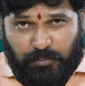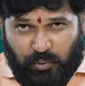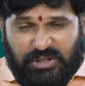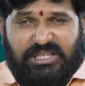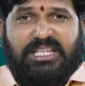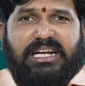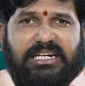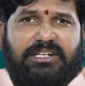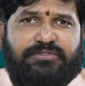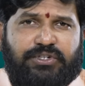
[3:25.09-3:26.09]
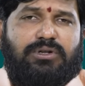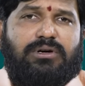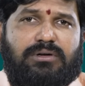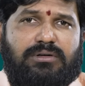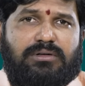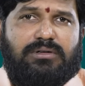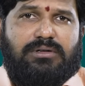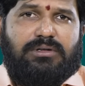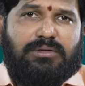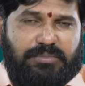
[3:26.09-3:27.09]
పూర్తి ఇంటర్వ్యూలో
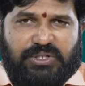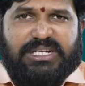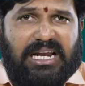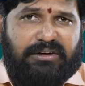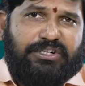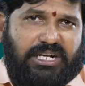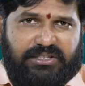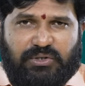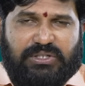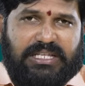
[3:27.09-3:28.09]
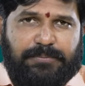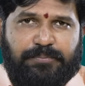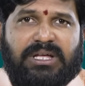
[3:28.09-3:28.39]
మీకు చాలా విషయాలు తెలుస్తాయి